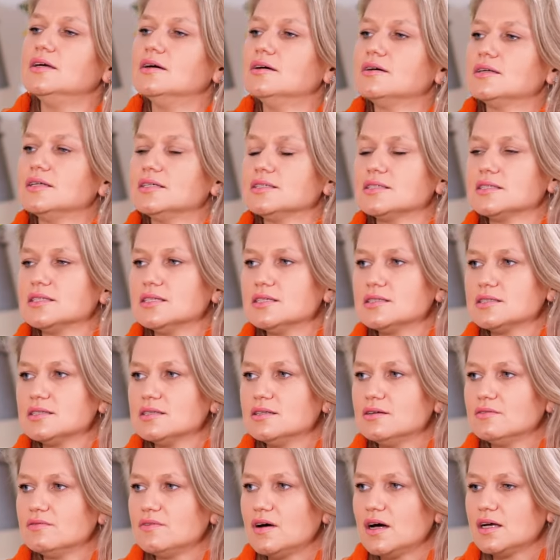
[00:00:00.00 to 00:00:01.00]
i one
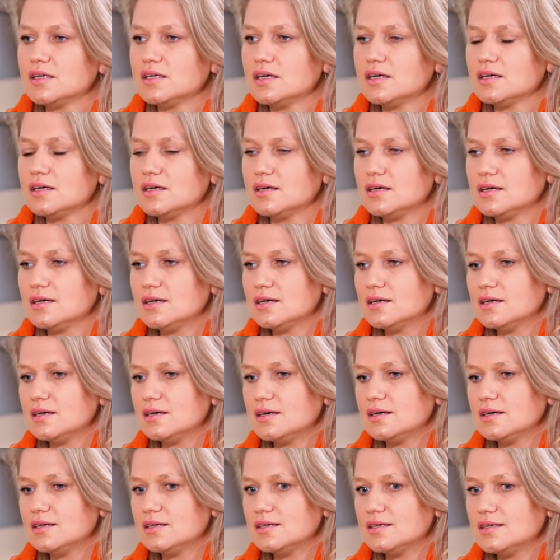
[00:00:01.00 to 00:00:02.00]
zdecydowanie
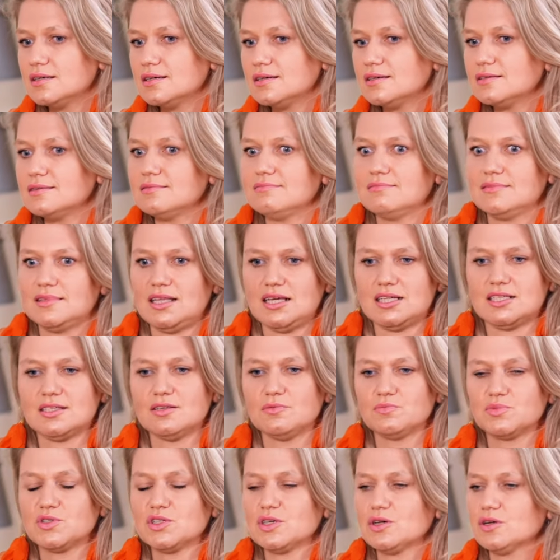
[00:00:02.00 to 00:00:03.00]
e, też
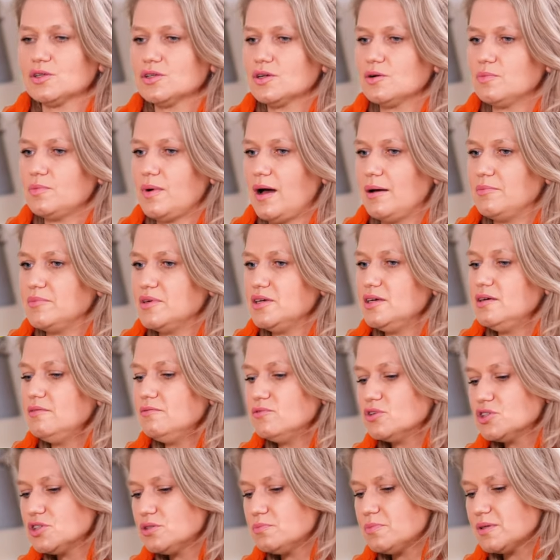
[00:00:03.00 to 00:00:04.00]
są psychotropami. I
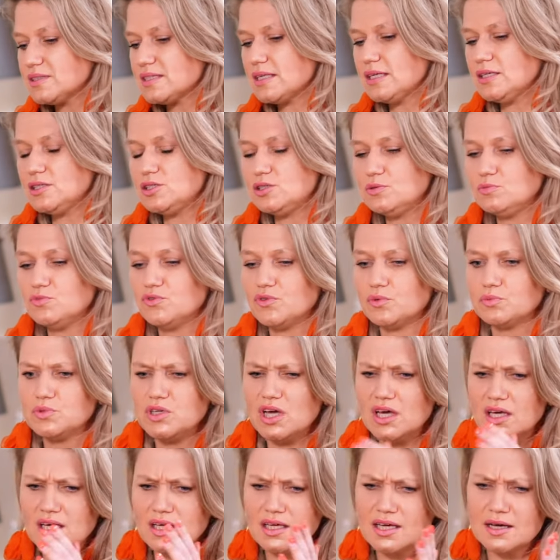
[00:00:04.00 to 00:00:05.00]
właśnie pacjenci mówią:
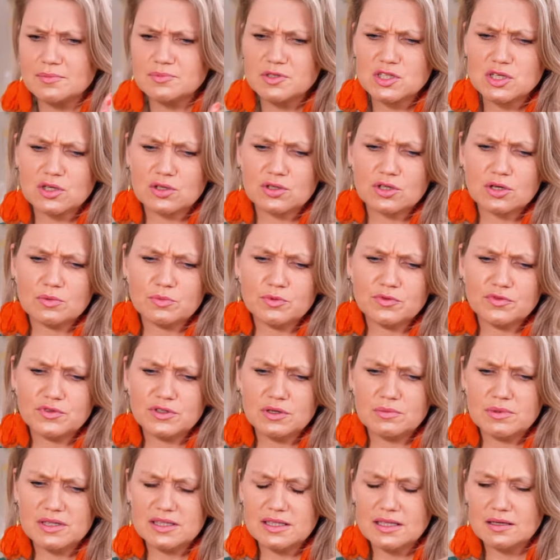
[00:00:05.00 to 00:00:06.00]
Nie, ja psychotropów
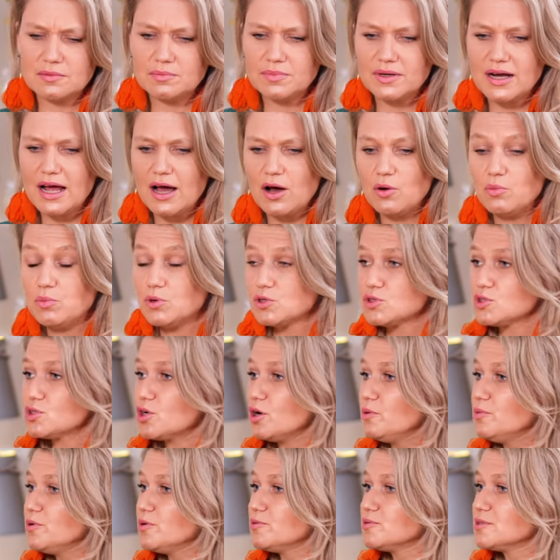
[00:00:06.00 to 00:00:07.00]
nie będę brał, bo
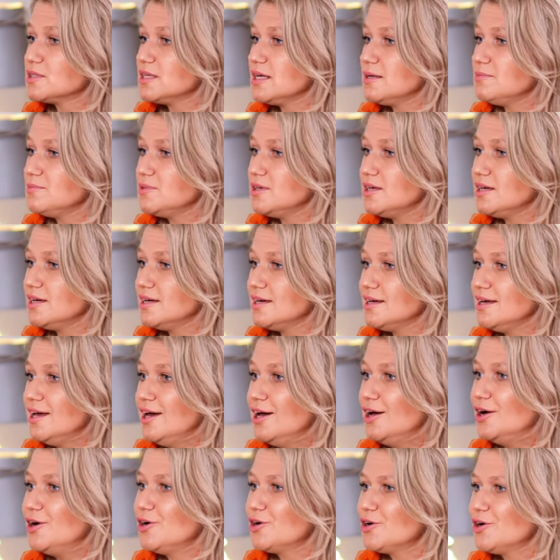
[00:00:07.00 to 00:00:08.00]
zrobią ze mnie
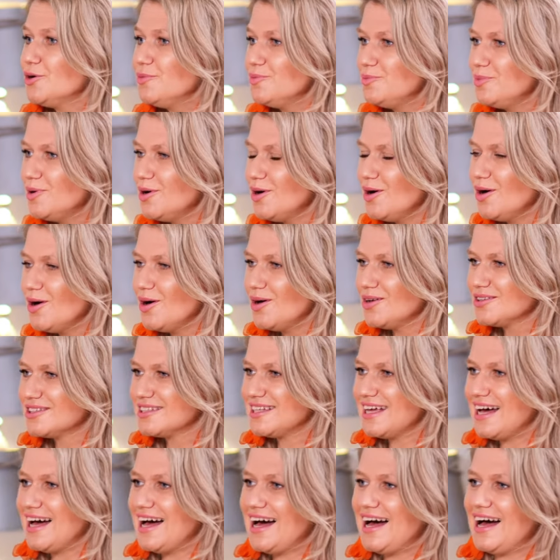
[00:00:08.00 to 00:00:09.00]

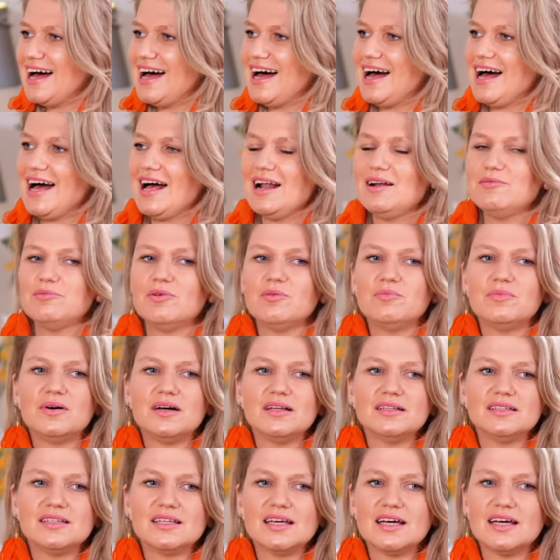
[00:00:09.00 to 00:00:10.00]
robota, albo
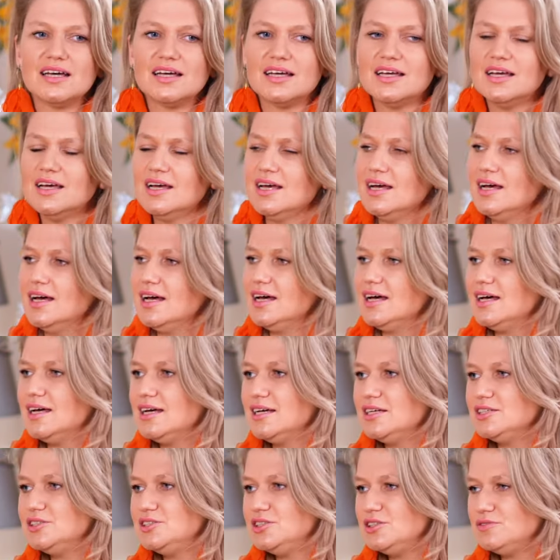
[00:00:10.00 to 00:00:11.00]
będę
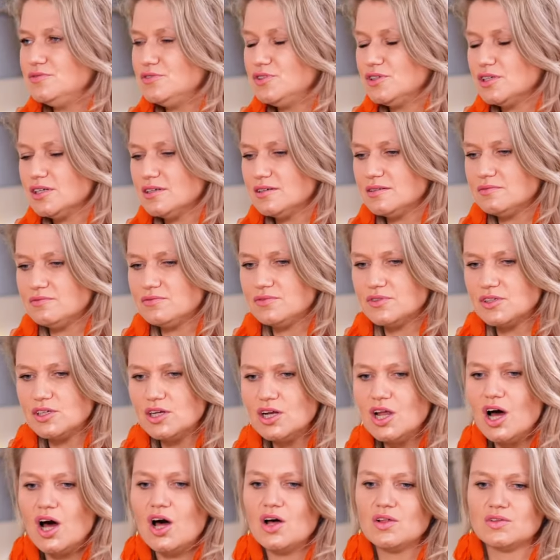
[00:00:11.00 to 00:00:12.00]
e, dziwnie
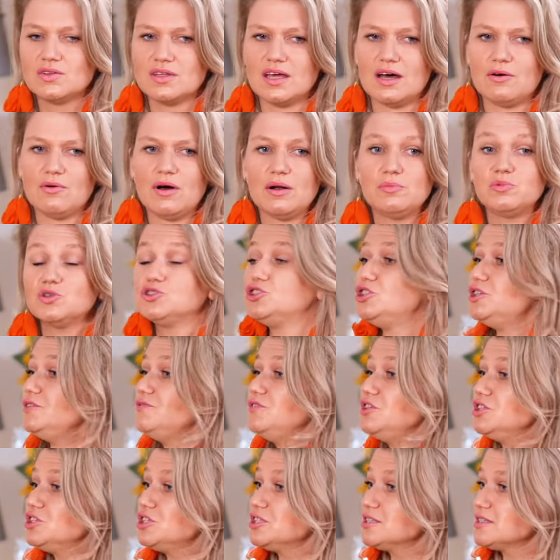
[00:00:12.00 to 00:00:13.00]
wyglądał, albo
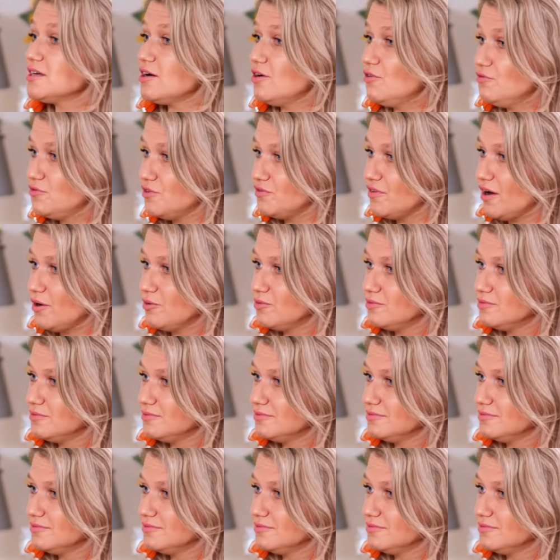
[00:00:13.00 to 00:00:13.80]
dziwnie będę... się zachowywał.